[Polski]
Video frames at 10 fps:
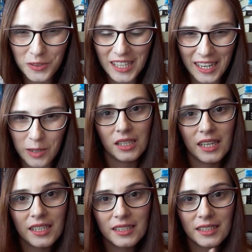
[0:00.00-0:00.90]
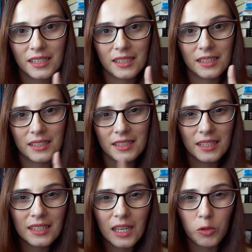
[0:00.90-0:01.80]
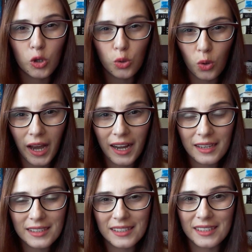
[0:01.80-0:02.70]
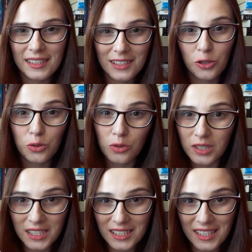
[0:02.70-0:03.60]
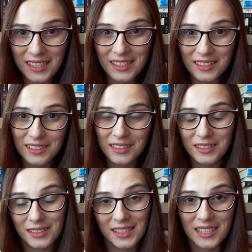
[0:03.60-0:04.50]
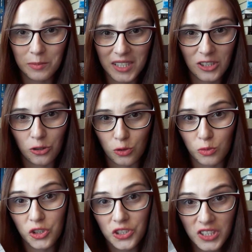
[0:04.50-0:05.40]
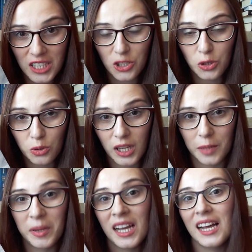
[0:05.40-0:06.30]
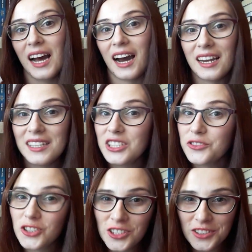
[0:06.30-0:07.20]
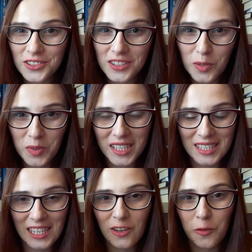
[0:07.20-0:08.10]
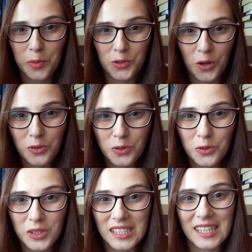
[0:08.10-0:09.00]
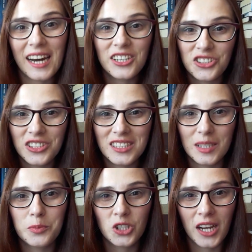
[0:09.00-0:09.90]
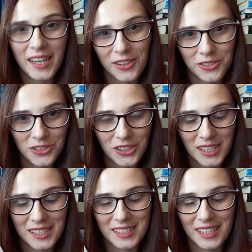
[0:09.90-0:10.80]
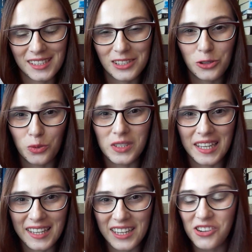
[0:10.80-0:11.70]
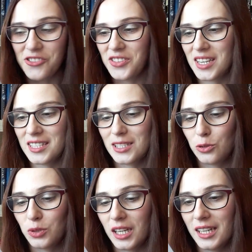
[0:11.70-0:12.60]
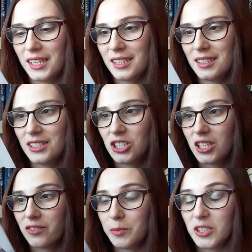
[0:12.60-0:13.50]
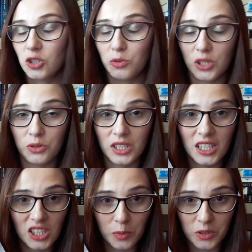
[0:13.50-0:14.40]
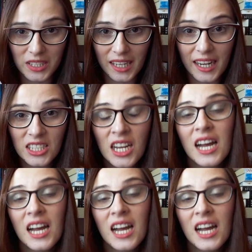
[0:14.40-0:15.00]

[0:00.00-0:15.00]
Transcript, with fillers: Tak, jest e, synem króla, jednak król ginie i, i następca tronu musi zostać królem, ale nie wszystko z nim jest tak w porządku i każdy chce przejąć ten tytuł za niego, więc tutaj Jarvi będzie musiał się nieźle postarać.